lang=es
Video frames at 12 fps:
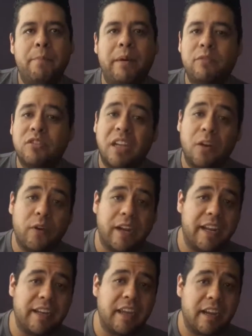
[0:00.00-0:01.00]
Vamos a
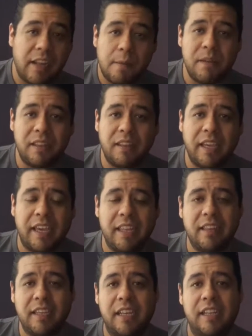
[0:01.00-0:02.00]
lograr que realmente
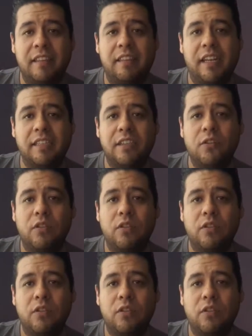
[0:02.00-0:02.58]
gente que le interese